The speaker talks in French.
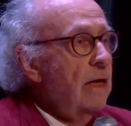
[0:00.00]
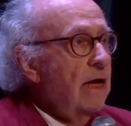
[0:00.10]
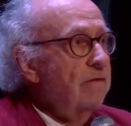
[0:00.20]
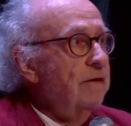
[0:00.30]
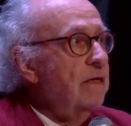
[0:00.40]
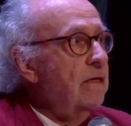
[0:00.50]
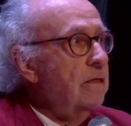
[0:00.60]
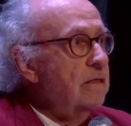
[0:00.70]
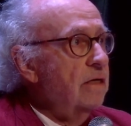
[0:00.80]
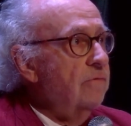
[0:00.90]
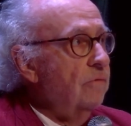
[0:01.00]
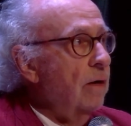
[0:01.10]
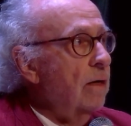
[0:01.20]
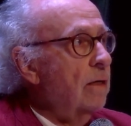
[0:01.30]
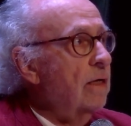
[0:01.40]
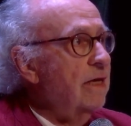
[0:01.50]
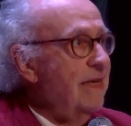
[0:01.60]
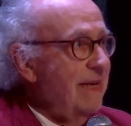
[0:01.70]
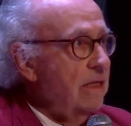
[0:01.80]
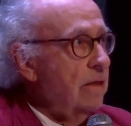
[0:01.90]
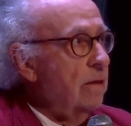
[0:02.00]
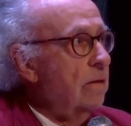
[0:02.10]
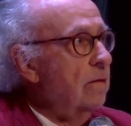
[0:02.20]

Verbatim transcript: avec cette fois quatre